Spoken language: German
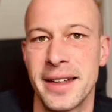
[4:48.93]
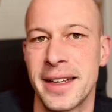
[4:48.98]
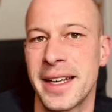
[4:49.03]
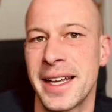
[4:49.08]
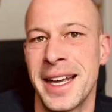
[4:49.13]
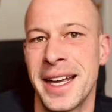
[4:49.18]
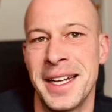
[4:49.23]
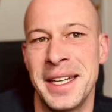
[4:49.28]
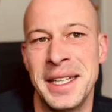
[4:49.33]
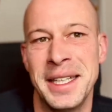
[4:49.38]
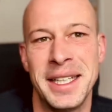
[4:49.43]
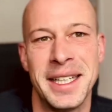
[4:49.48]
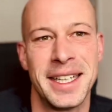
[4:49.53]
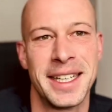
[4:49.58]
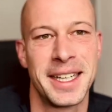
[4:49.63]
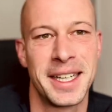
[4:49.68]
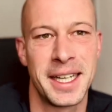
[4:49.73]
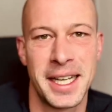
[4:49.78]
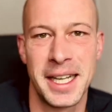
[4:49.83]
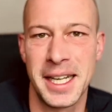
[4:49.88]
kann ich
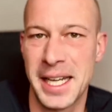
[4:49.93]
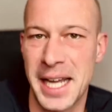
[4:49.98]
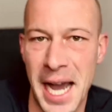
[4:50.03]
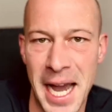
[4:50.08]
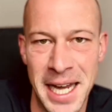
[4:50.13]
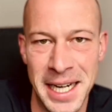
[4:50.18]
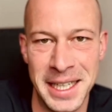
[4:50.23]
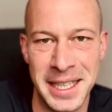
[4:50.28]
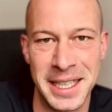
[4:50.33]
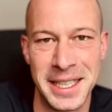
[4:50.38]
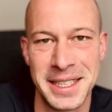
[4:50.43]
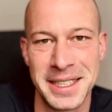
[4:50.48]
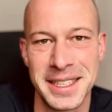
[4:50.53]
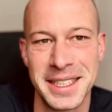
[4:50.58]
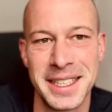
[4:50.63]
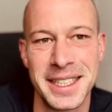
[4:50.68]
gar nicht.